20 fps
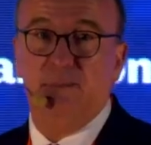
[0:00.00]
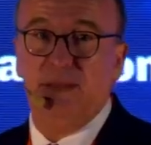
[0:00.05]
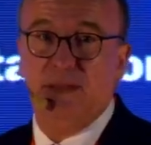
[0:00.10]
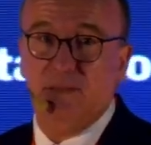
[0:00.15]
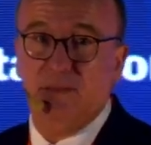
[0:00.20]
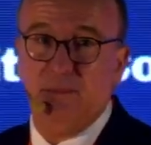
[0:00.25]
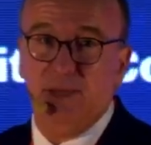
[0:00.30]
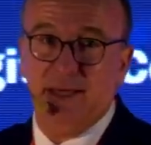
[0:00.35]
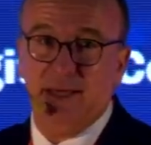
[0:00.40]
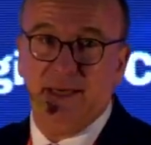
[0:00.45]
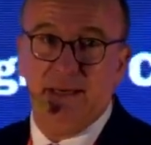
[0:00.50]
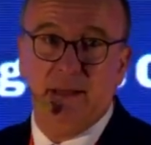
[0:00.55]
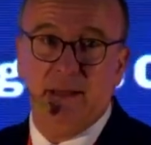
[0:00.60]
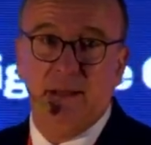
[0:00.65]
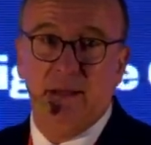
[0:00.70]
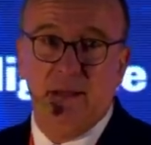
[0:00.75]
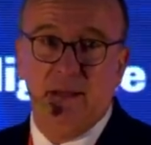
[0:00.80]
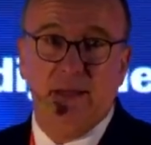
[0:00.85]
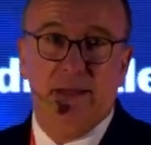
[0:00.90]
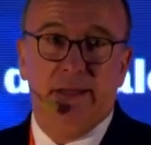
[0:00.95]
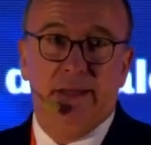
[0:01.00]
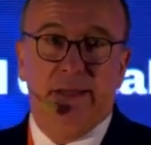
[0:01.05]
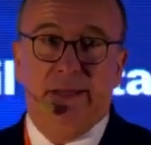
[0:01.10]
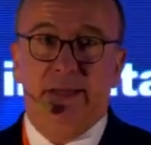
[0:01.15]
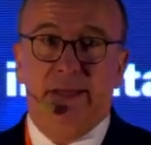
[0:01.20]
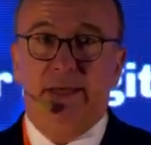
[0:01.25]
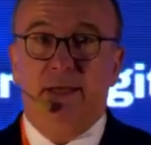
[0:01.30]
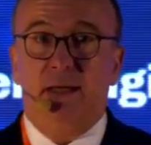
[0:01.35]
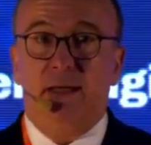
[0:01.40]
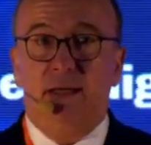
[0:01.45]
lo sapete bene,
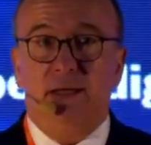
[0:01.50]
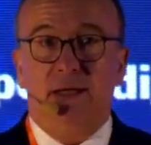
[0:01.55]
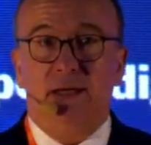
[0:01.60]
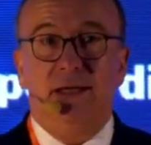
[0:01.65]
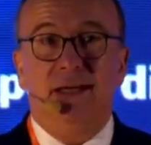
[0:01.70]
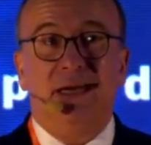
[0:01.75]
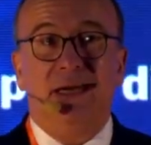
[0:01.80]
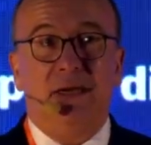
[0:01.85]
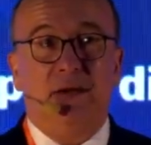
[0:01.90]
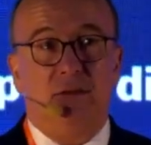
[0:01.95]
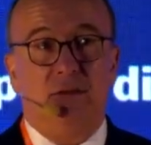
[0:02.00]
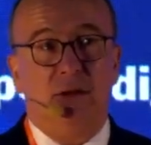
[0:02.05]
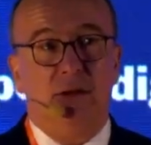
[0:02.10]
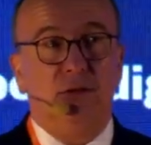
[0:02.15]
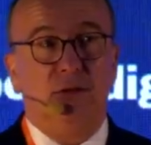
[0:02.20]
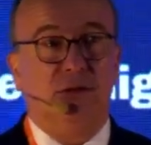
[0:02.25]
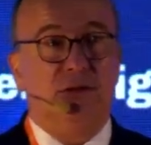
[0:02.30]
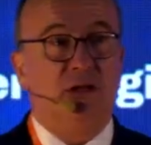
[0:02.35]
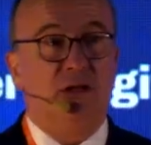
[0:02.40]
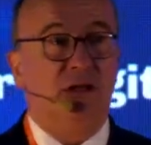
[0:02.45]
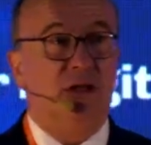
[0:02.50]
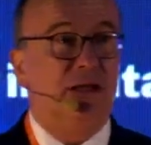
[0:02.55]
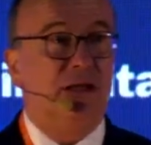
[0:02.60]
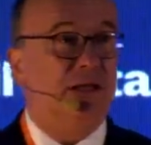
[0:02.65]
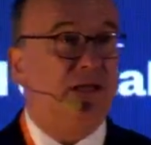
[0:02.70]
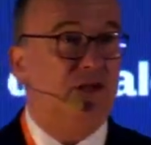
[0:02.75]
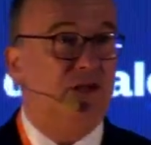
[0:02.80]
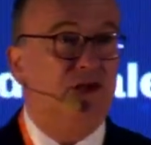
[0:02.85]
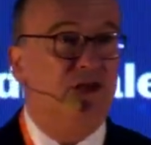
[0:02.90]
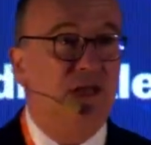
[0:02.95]
eh, il rincaro dei
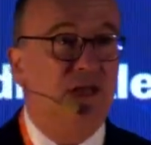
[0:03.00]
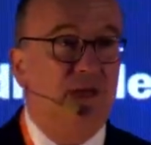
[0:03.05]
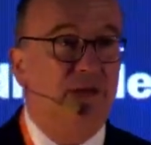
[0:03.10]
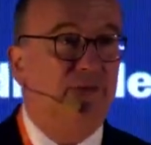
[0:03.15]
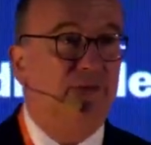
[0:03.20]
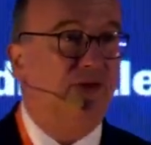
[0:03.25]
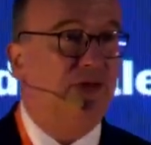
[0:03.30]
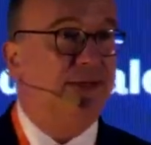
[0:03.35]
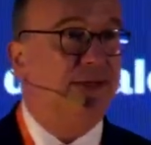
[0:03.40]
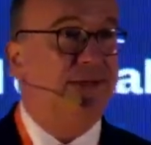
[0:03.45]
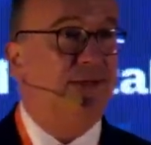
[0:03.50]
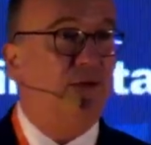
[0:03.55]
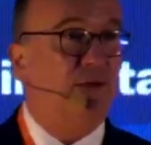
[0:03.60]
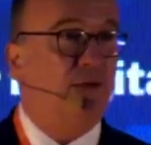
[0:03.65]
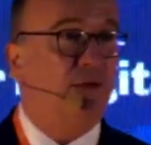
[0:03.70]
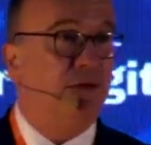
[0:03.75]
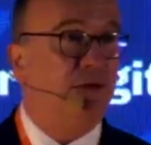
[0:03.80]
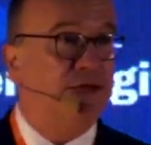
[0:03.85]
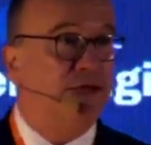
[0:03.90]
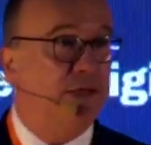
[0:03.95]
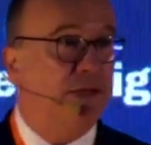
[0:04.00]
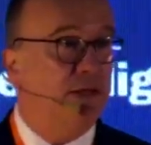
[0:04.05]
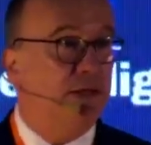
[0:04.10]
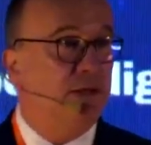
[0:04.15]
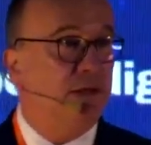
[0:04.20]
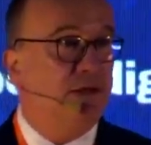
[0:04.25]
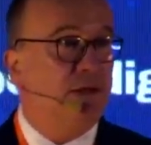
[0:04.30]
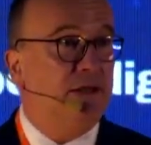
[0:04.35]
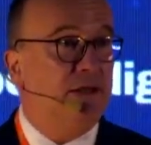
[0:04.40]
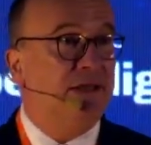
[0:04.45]
costi dell'energia,
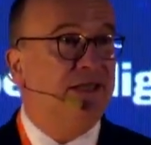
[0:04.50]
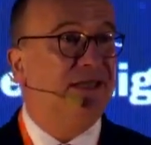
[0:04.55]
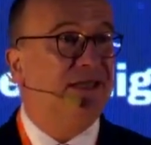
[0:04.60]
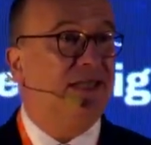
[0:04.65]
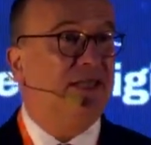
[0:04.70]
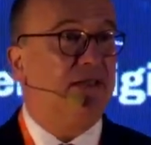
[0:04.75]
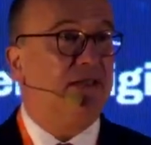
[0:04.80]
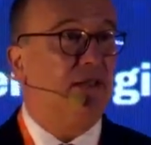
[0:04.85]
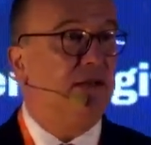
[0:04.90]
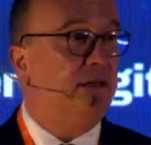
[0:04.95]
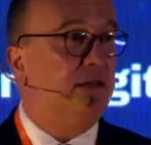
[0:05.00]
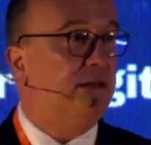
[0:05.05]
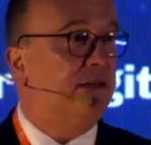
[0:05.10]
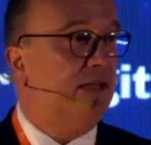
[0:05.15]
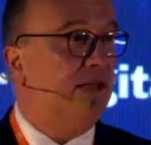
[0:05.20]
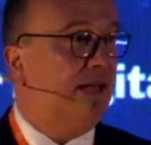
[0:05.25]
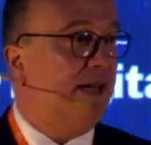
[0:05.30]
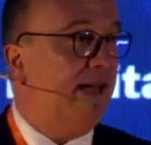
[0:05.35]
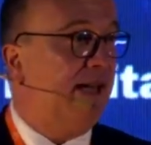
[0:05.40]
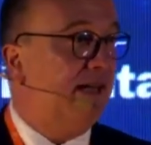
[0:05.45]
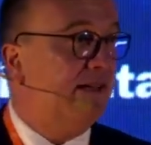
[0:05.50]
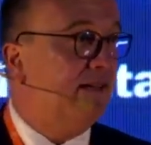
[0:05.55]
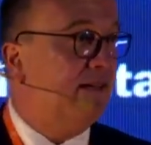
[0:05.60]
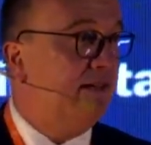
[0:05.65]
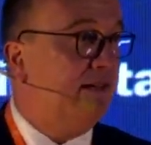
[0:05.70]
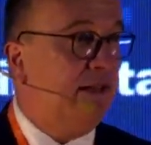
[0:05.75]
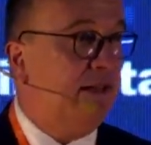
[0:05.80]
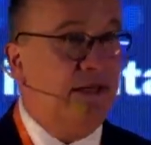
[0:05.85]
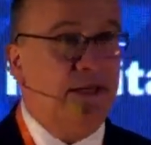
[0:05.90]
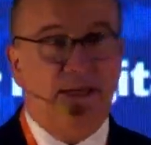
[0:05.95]
l'inflazione, i tassi di
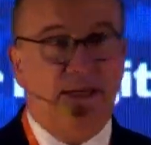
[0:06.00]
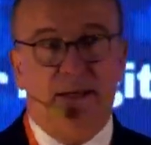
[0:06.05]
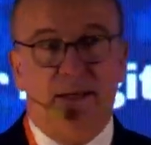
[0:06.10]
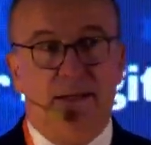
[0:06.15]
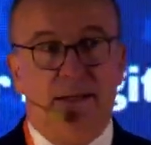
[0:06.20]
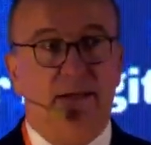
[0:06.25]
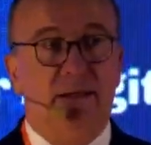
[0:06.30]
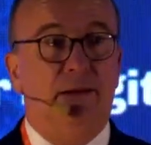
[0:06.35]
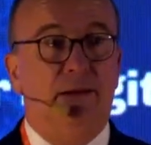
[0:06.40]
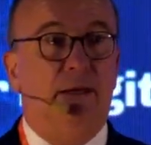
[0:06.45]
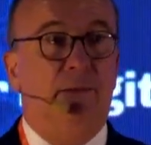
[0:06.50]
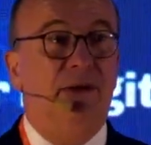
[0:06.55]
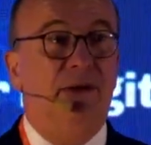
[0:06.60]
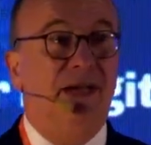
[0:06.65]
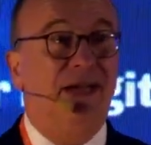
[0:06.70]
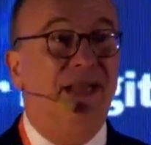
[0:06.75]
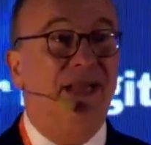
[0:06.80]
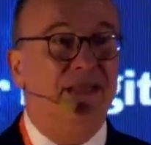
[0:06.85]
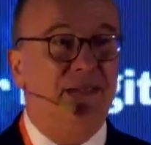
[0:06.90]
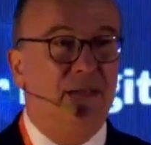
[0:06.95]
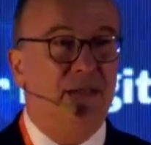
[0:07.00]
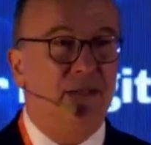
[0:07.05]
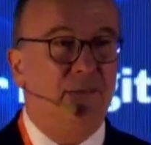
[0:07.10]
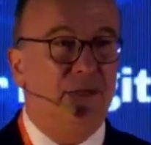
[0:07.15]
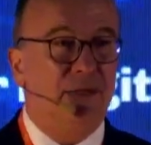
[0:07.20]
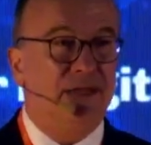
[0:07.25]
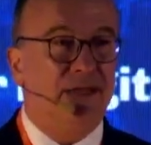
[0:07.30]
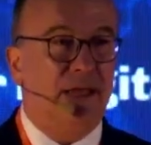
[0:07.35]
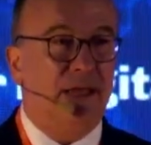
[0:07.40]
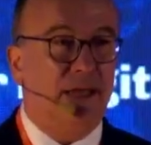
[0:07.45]
interesse, le, la
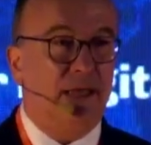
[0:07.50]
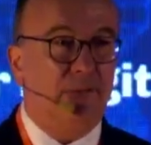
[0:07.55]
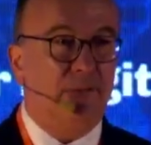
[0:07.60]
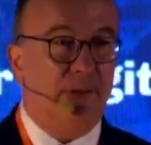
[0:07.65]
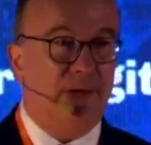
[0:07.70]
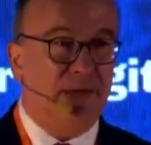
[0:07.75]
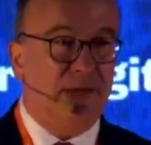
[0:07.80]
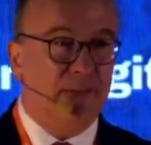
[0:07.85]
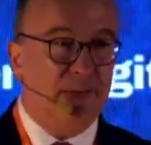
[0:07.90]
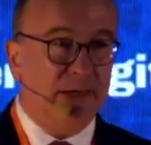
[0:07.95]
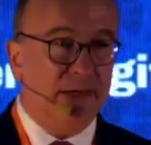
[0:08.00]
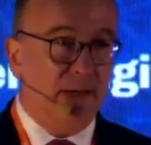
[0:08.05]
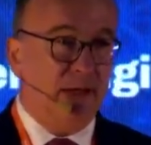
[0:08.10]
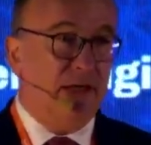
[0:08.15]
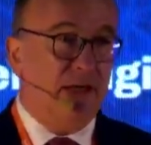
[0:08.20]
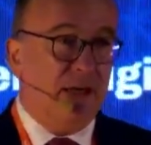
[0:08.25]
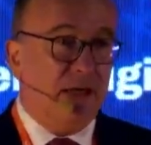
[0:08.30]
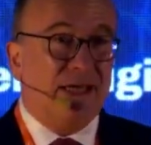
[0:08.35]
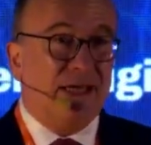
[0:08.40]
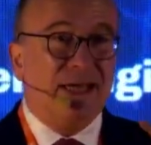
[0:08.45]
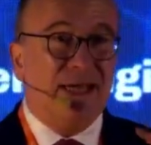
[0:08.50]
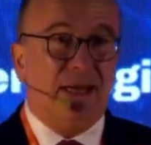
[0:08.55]
mancanza di materie prime.